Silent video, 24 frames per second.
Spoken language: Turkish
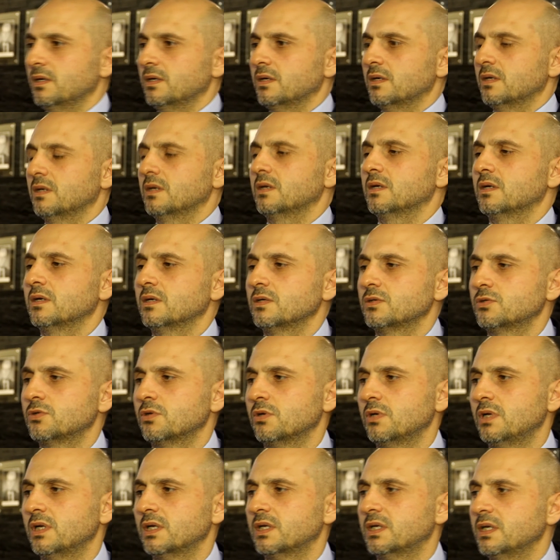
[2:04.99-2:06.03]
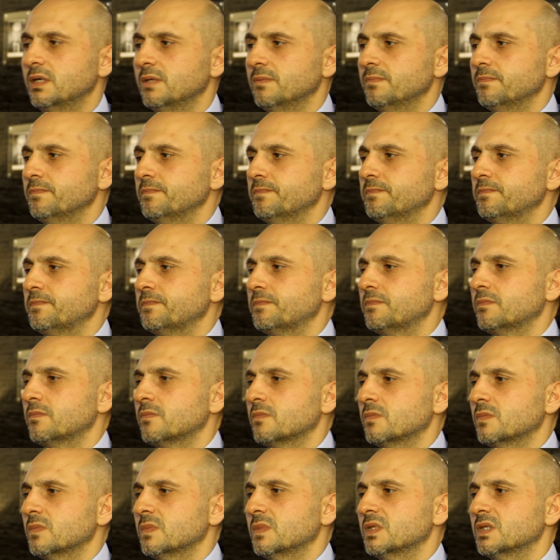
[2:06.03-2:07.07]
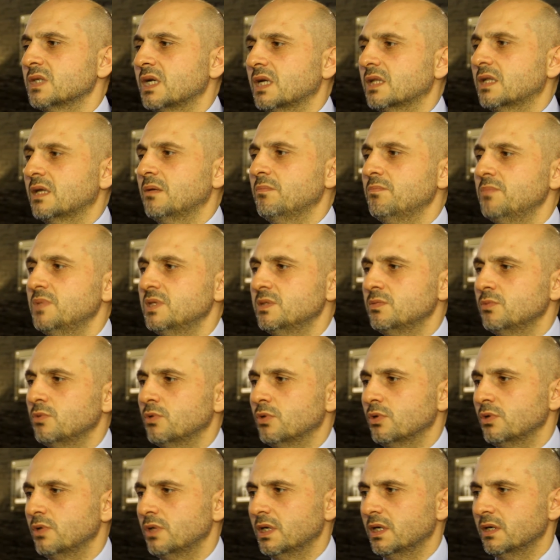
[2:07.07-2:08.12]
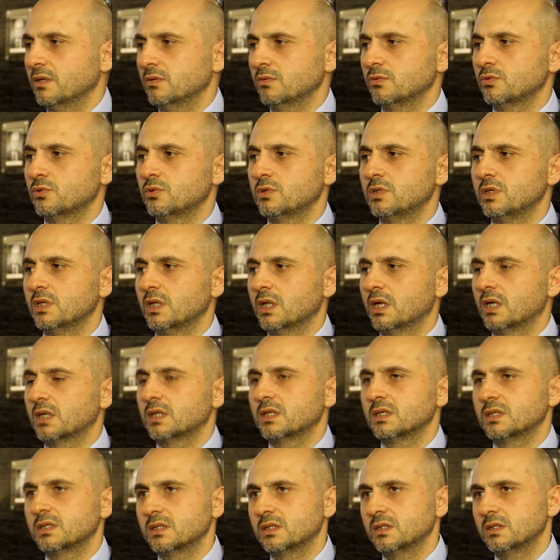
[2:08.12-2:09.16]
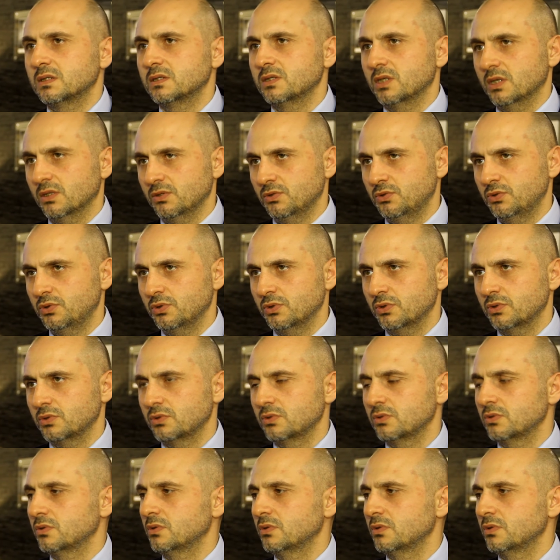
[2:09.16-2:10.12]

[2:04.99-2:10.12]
Ee, şöyle ki, zaten biz bu konuya uzun yıllardır çalışıyoruz.